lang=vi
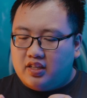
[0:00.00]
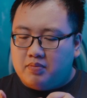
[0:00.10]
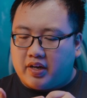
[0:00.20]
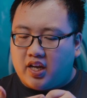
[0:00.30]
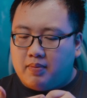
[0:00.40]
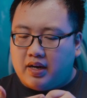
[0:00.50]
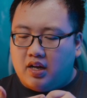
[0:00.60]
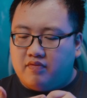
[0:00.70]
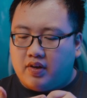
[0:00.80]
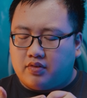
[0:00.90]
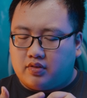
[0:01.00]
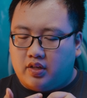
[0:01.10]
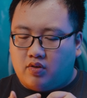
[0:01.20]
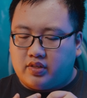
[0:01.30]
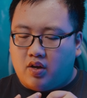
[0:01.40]
nhưng mà khi các bạn ấn vào
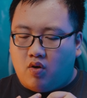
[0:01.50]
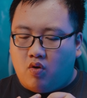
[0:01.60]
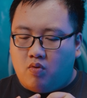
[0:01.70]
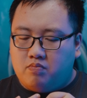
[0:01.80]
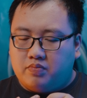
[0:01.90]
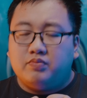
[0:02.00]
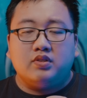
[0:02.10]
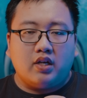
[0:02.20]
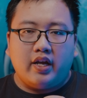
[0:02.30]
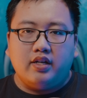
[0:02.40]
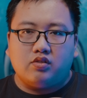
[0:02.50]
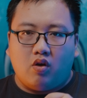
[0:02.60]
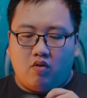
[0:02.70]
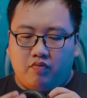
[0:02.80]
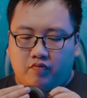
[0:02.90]
thì nó sẽ ôm rất khít so
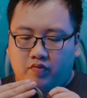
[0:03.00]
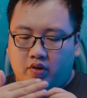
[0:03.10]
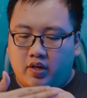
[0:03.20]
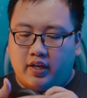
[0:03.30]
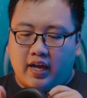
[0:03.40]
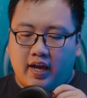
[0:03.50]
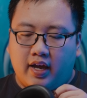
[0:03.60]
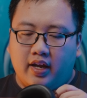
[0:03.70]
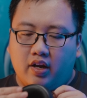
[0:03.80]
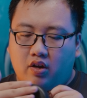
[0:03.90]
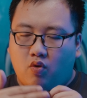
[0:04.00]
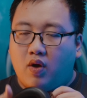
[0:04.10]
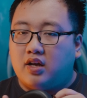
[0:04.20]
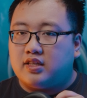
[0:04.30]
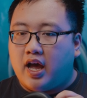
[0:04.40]
với cái
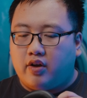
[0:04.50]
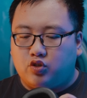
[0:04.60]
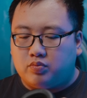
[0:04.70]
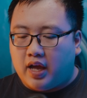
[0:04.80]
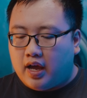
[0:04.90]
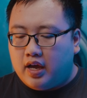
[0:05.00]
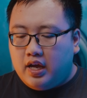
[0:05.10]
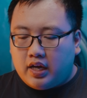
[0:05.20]
khoang tai của chúng ta.